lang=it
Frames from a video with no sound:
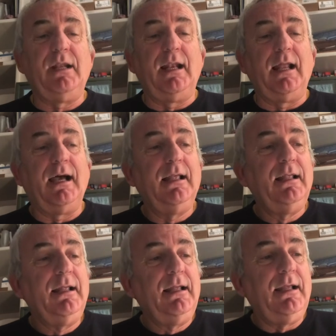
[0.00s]
nella
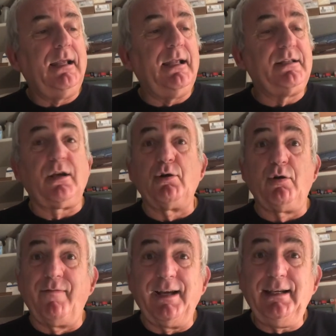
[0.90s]
eh,
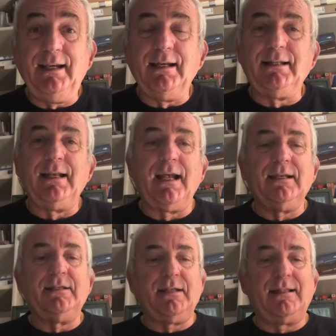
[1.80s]
Cecoslovacchia degli
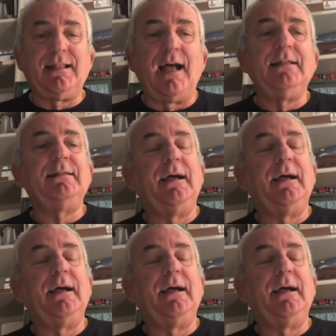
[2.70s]
anni 70.